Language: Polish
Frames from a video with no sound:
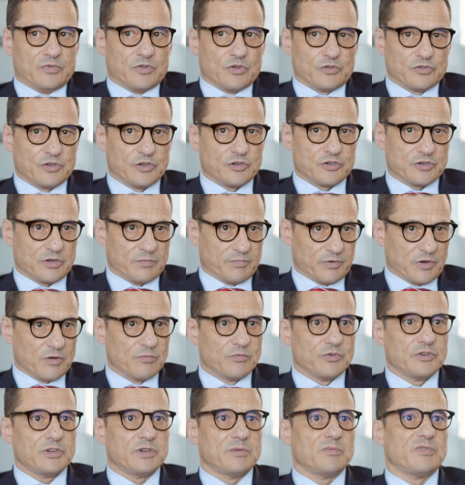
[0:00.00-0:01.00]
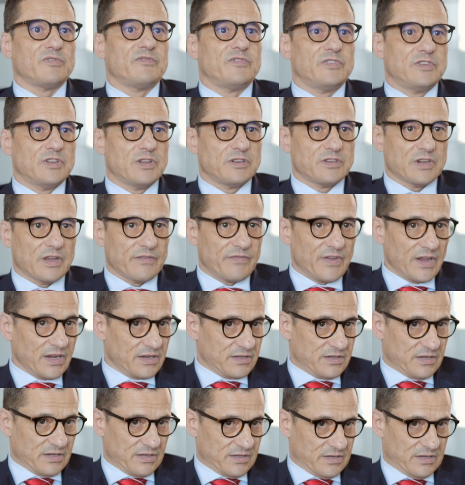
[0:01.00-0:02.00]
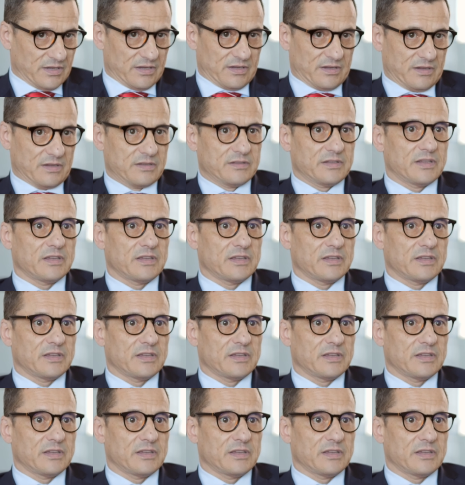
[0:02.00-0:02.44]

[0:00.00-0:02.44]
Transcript: dosyć szybko musimy widzieć efekty tych,